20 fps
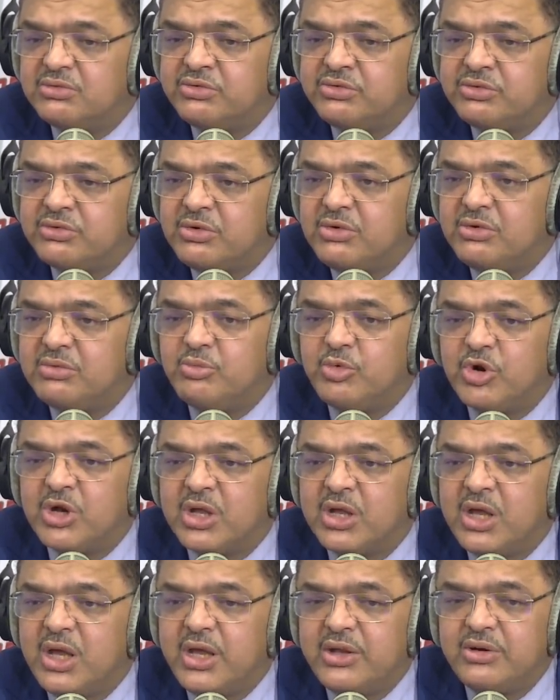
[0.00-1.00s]
الظلم
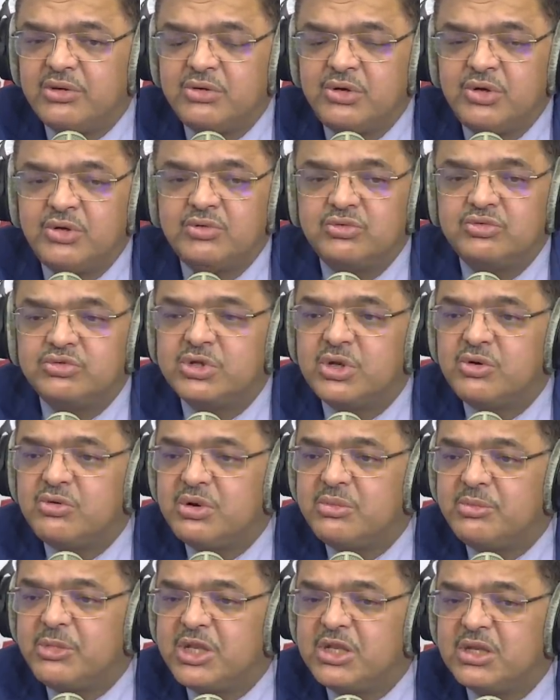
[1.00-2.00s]
والقهر وتوا
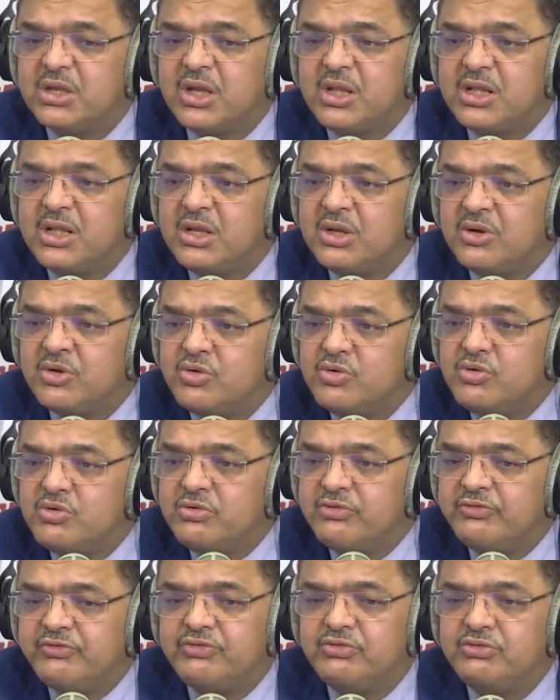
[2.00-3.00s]
من قتل
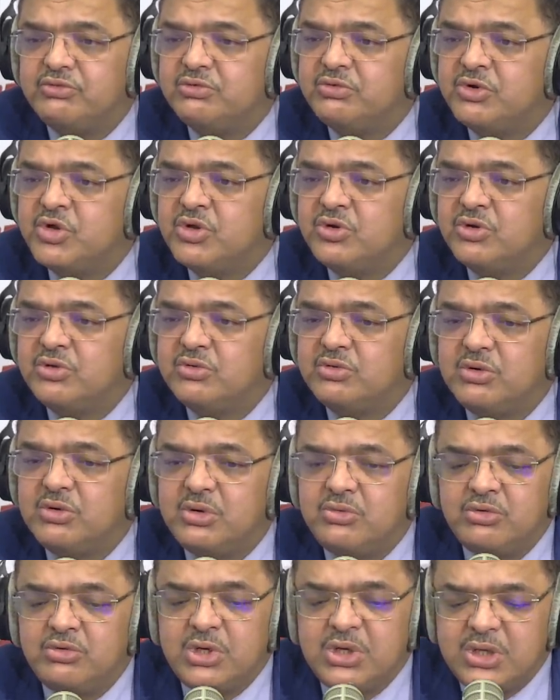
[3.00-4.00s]
الخوف
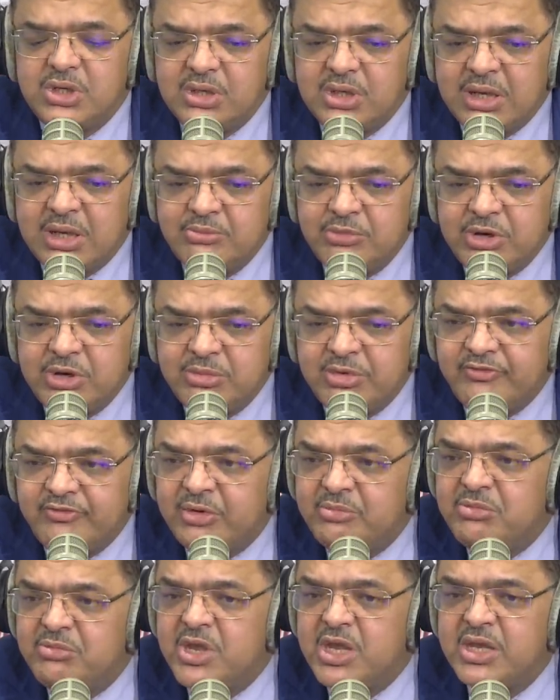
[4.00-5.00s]
والامن ما
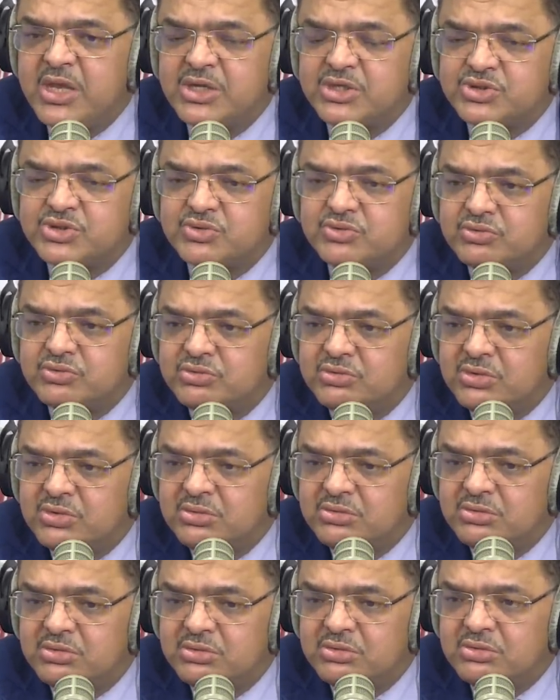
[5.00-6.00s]
فماش
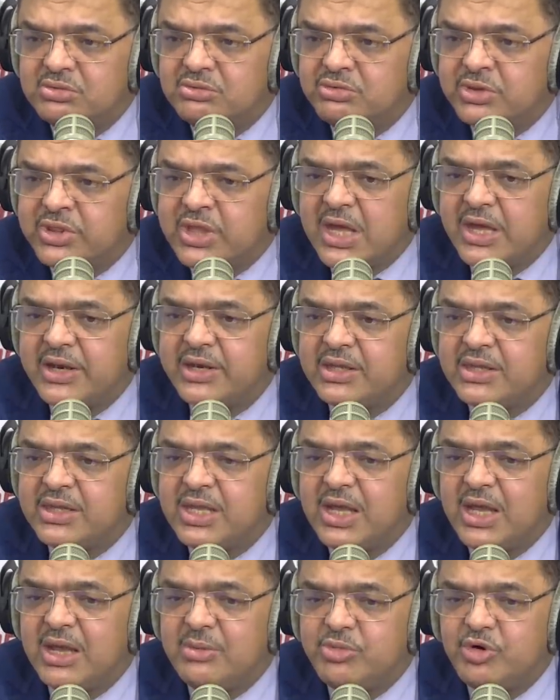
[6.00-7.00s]
ووضعنا
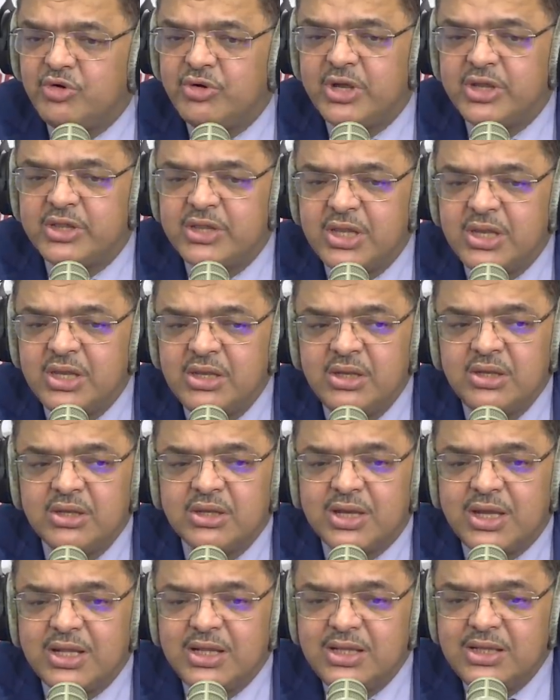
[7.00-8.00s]
تعب وكذا
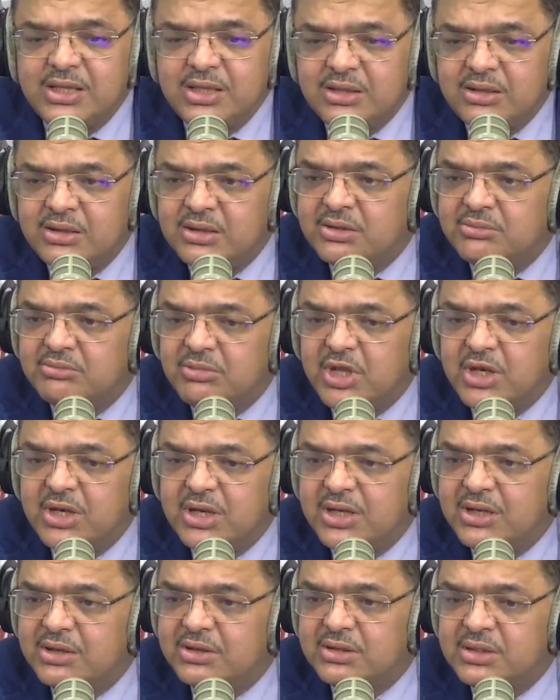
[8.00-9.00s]
قالت لي
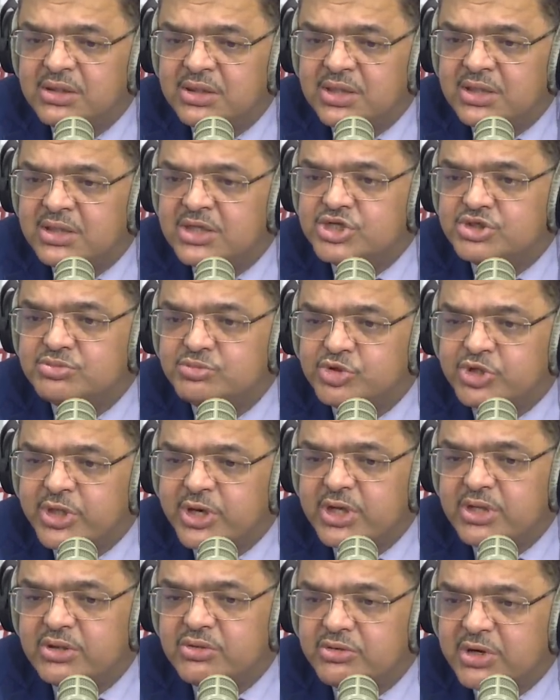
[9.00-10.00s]
معناها اذا تنجموا
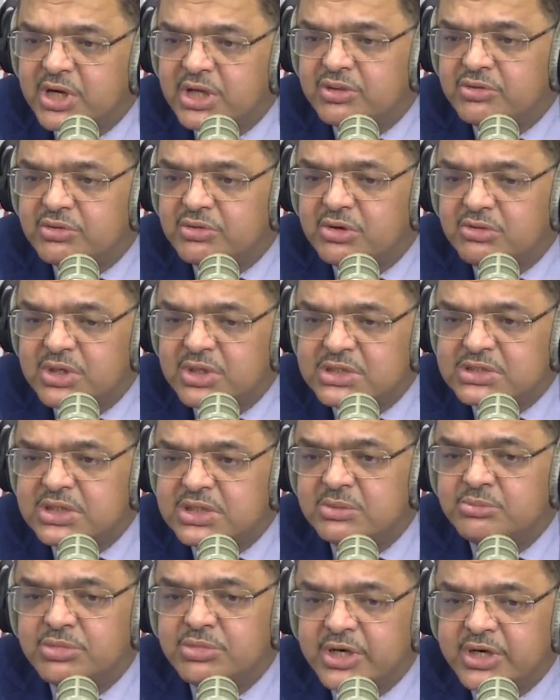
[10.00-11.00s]
تريضوا ريضوا الناس
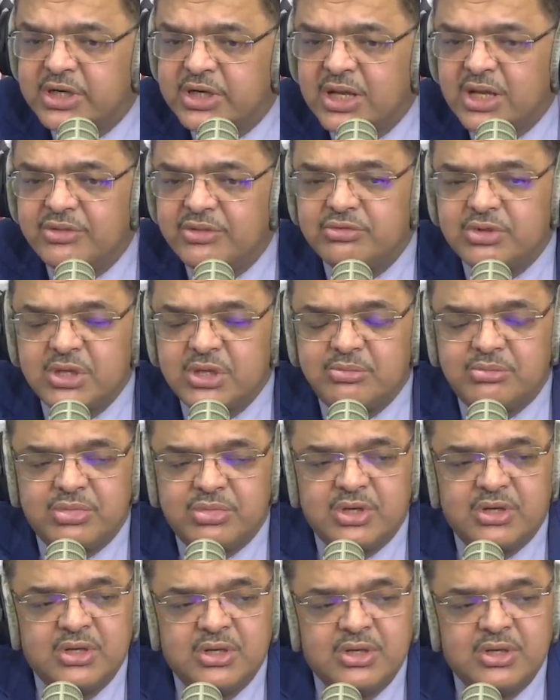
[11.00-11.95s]
تحب الرياض وتحب